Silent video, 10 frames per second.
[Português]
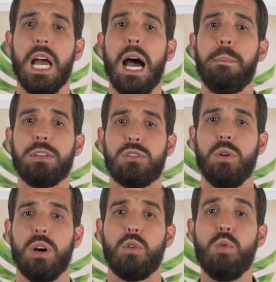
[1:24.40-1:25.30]
a
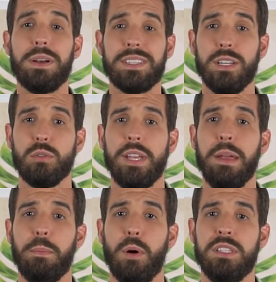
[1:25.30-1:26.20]
pessoa, com o passar do
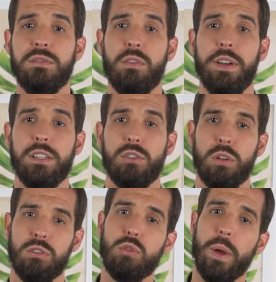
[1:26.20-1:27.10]
tempo, pode desenvolver
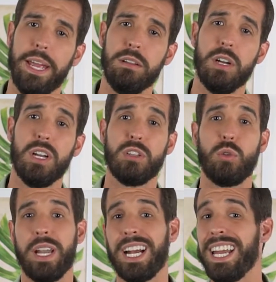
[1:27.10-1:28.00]
dor no joelho,
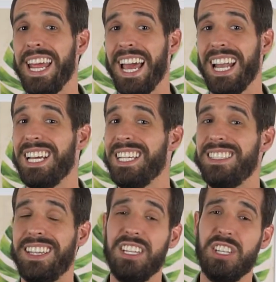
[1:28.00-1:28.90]
dor na canela
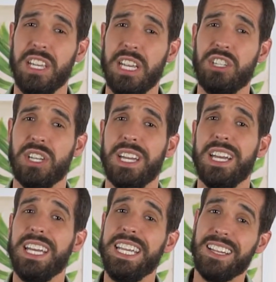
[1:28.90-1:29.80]
tendinite
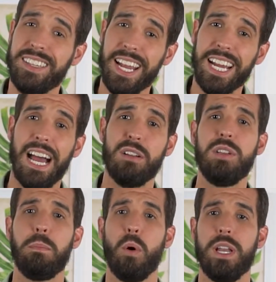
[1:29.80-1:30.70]
e até calos e
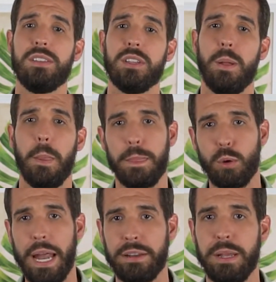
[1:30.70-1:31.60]
bolhas do
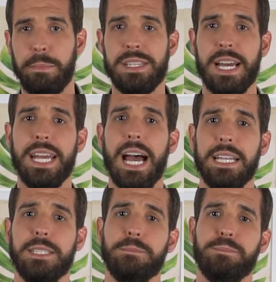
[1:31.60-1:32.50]
lado da pisada
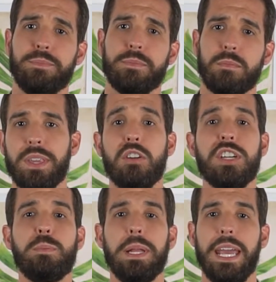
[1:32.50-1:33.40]
errada. Eu já
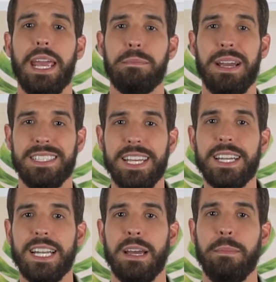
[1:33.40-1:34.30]
expliquei mais
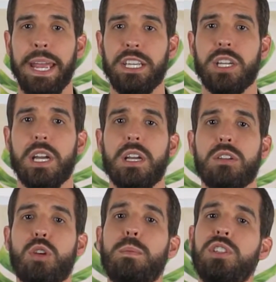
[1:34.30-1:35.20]
detalhadamente
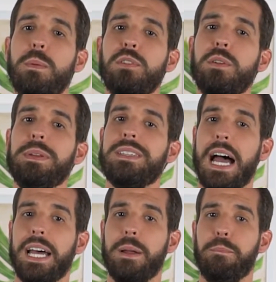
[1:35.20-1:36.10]
sobre os tipos de
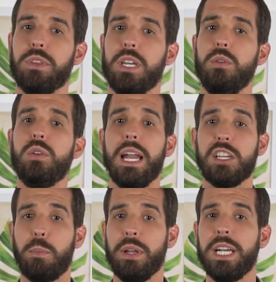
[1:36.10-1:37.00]
pisada e o que
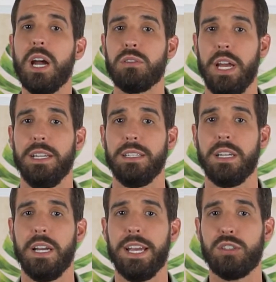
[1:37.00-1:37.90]
elas podem causar.
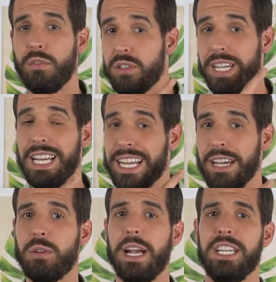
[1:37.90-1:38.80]
É só você clicar
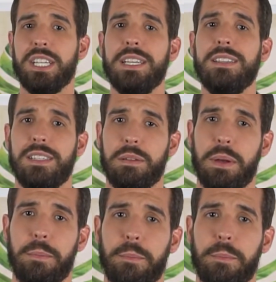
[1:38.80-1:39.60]
no card aqui em cima.